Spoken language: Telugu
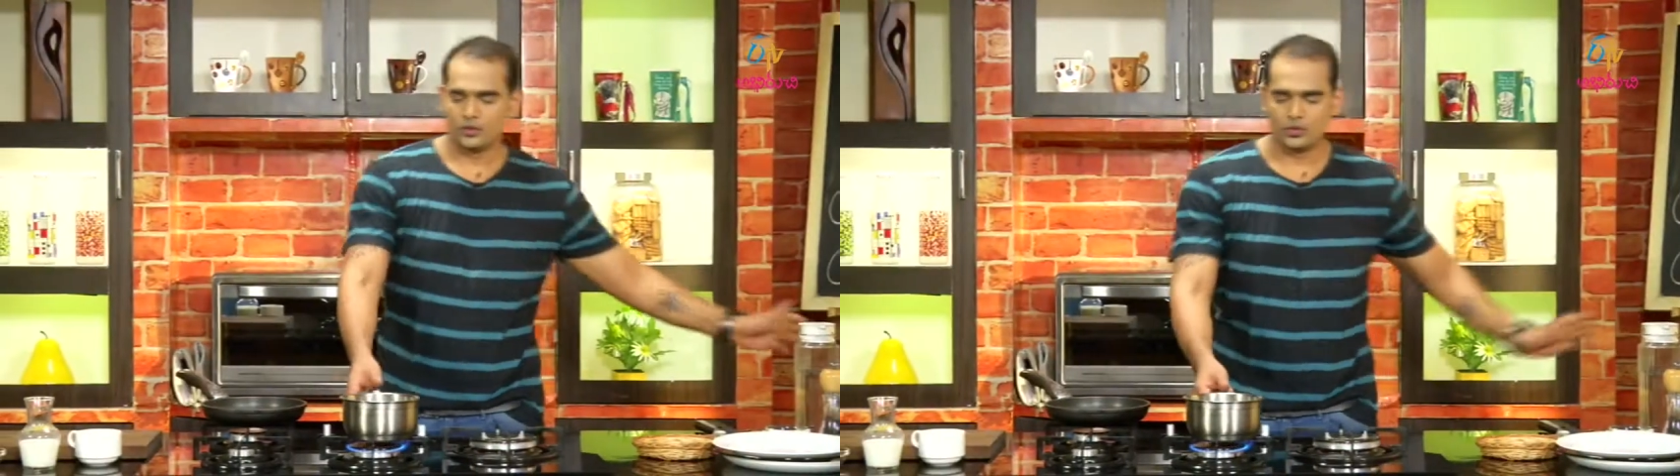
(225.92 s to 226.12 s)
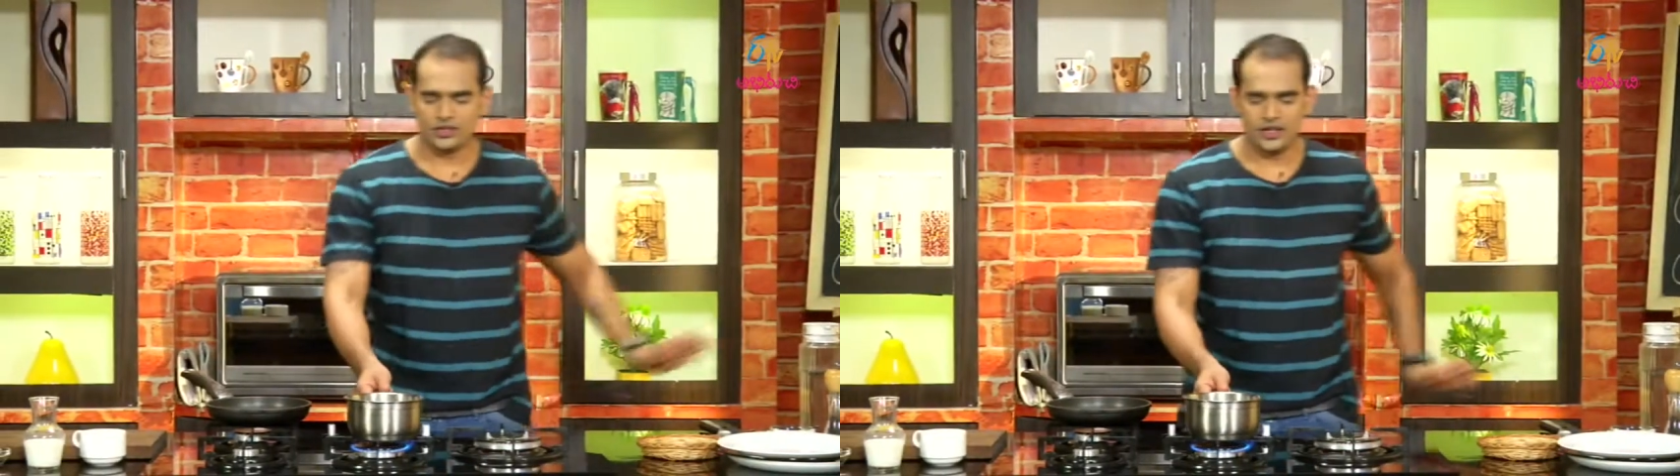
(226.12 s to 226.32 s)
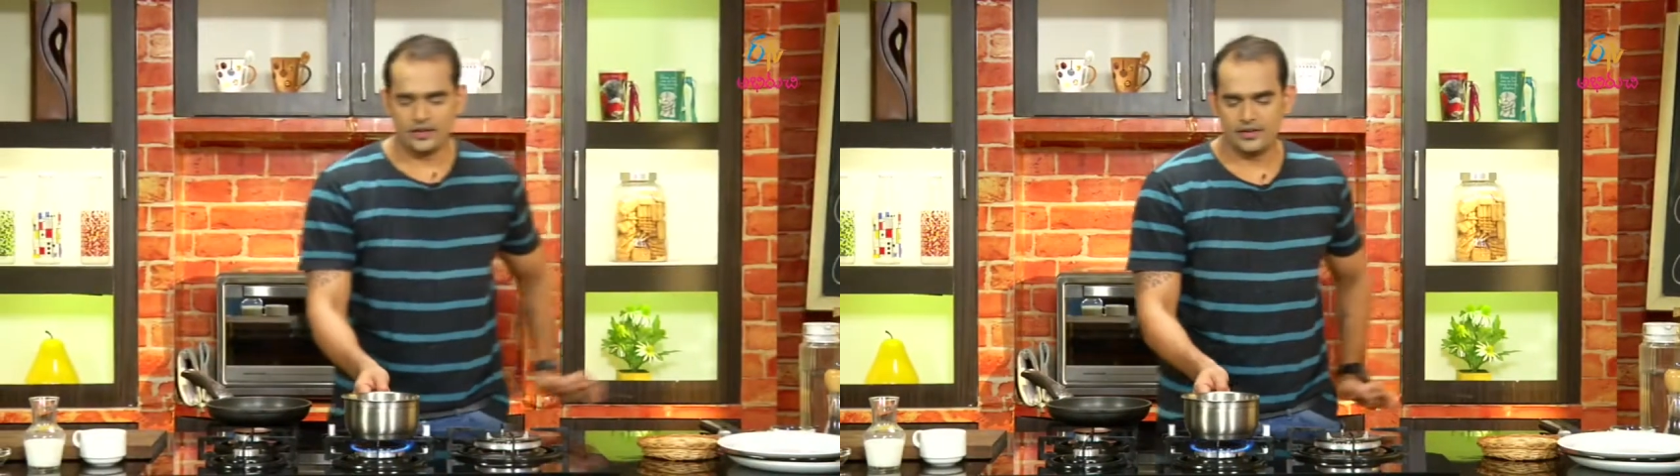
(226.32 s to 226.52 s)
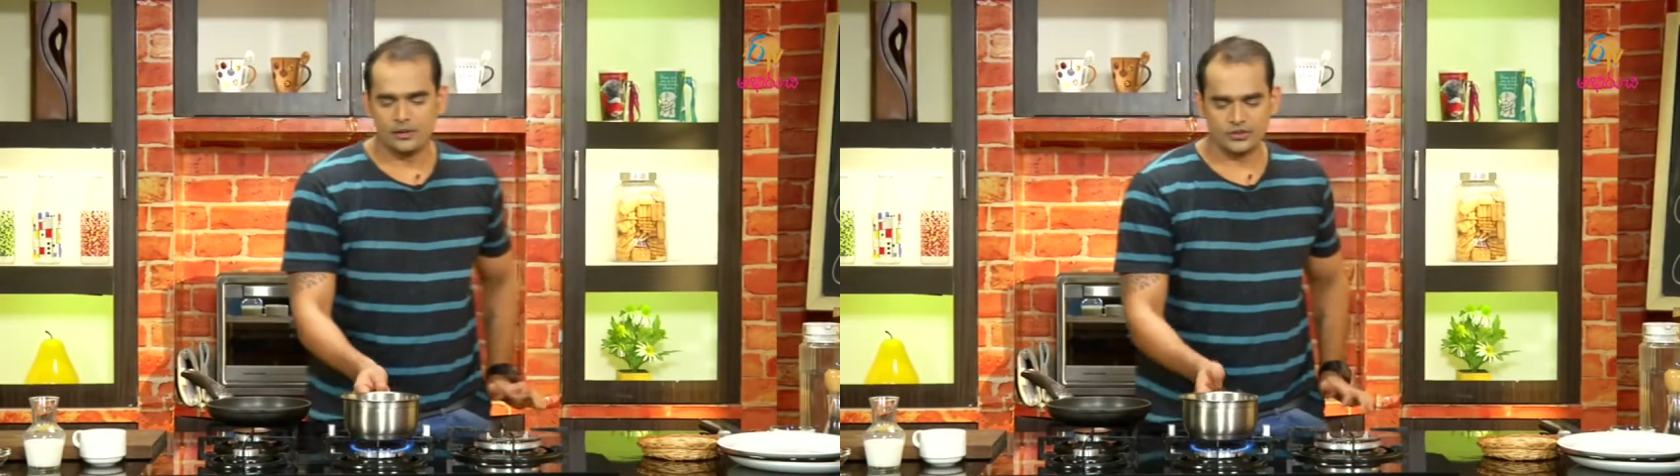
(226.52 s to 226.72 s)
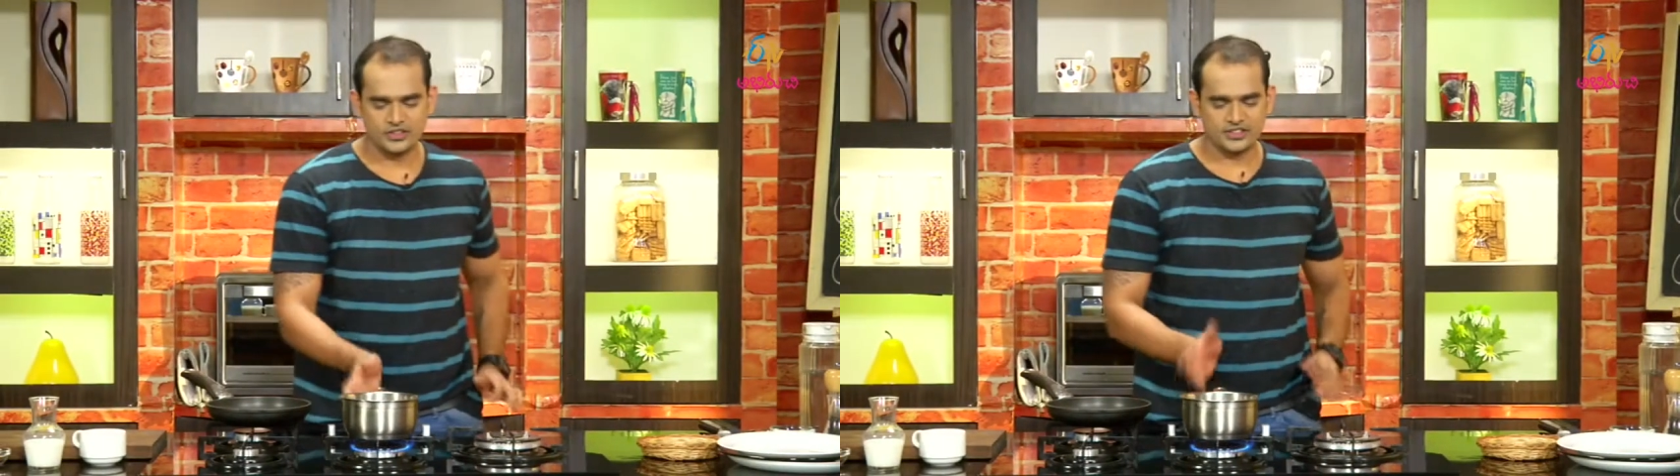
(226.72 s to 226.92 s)
కొద్దిగా నీళ్లు
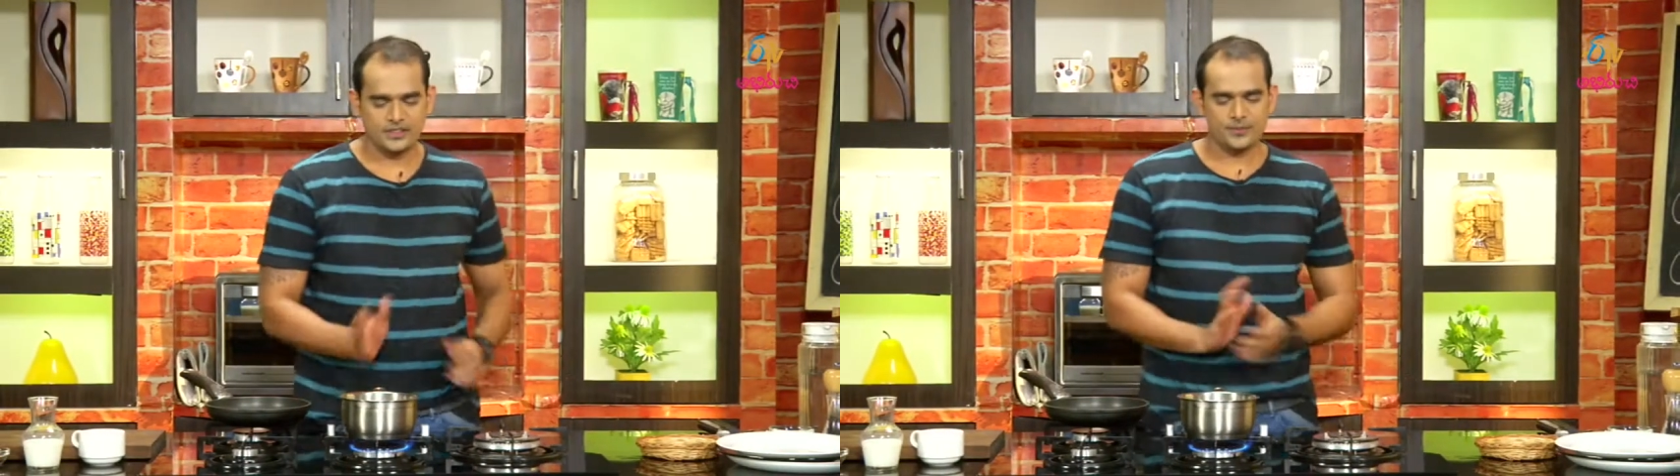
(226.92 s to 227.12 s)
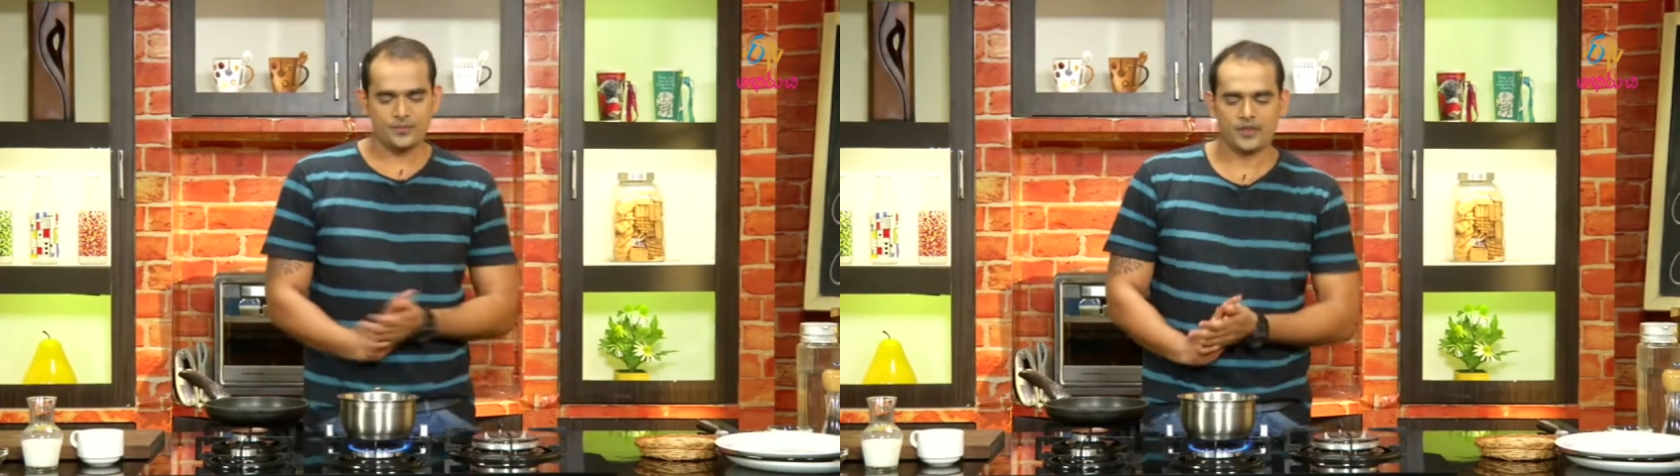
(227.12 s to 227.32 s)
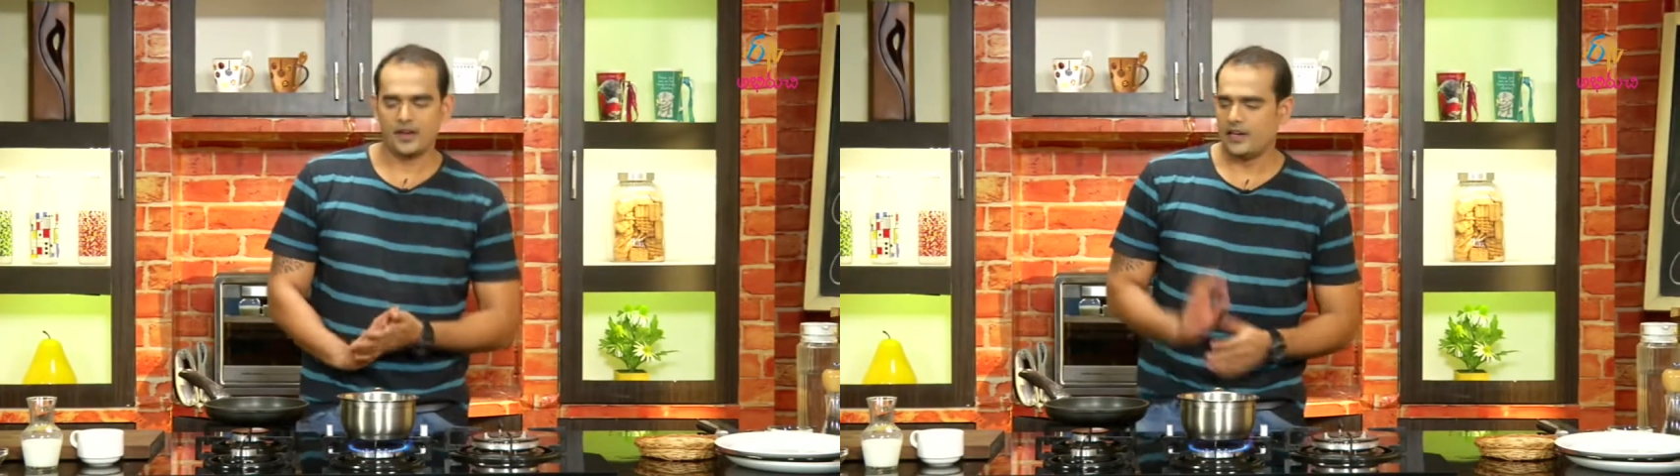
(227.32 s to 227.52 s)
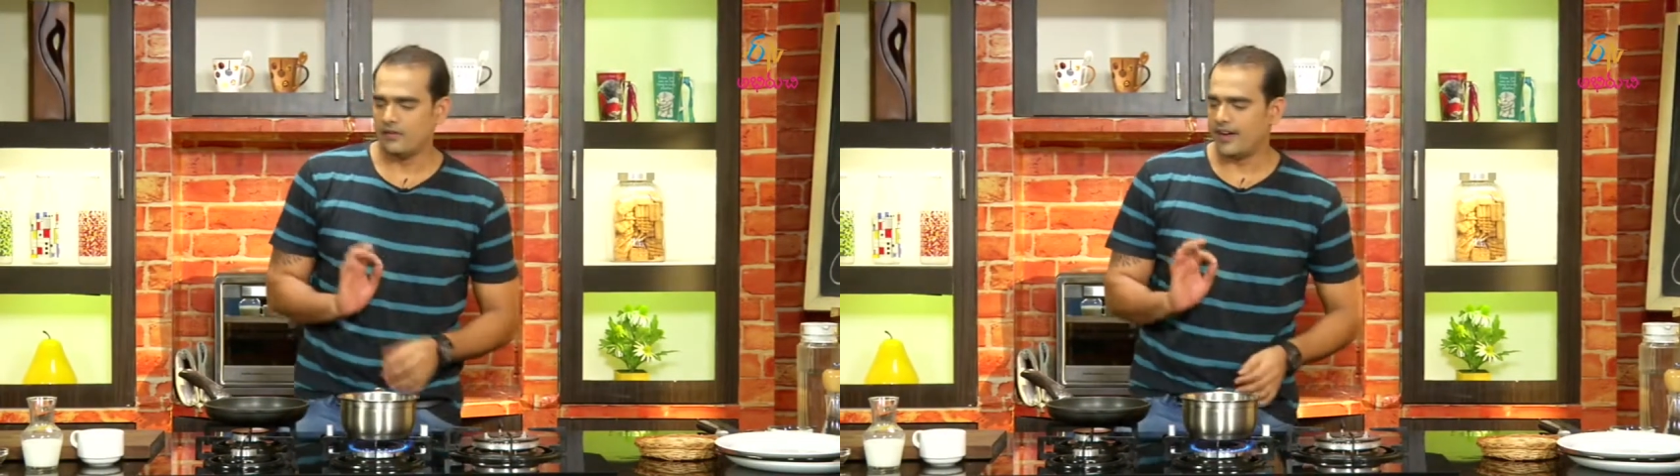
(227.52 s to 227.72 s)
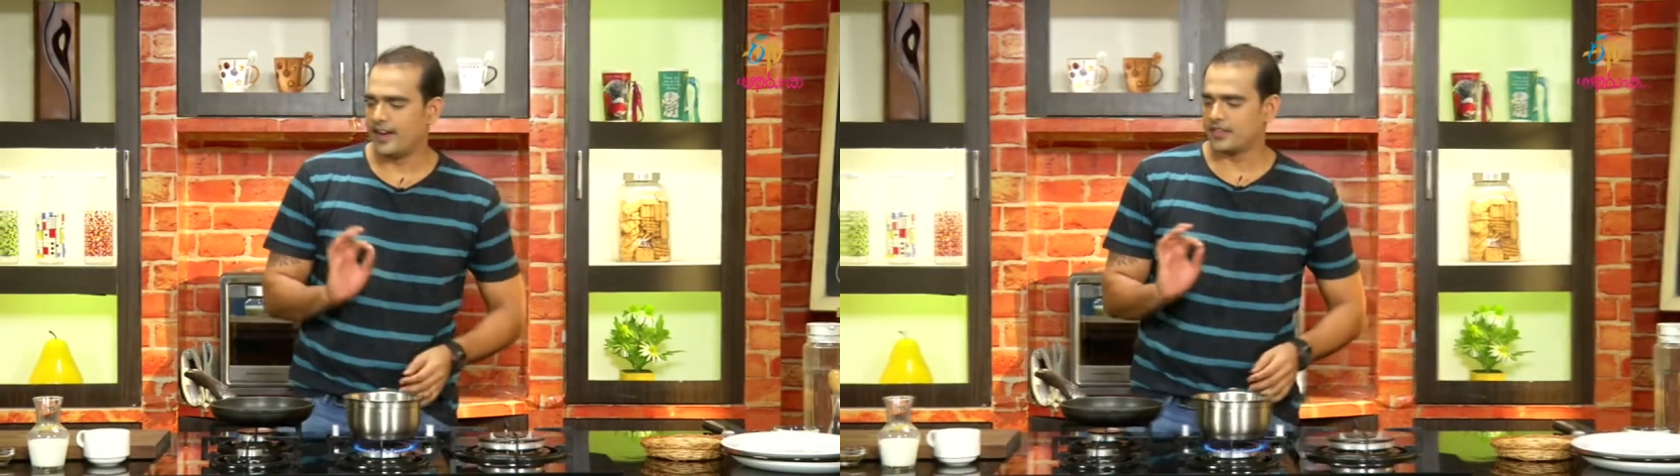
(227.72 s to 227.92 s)
పోసేసి నీళ్ళు
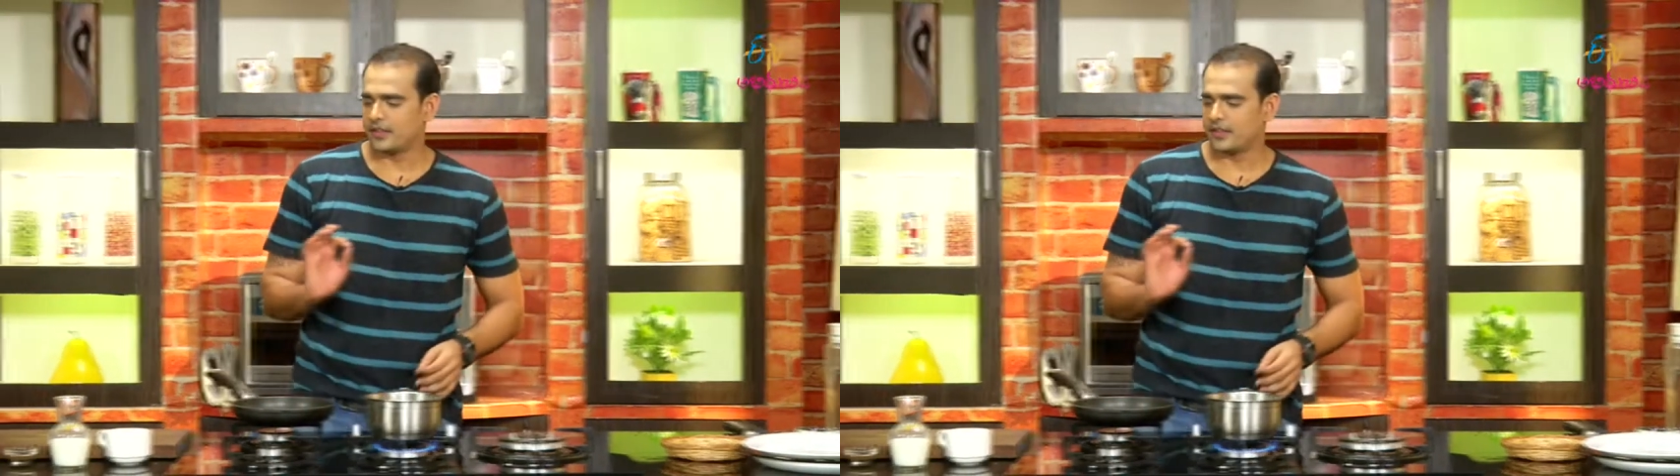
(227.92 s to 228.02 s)
వేడైన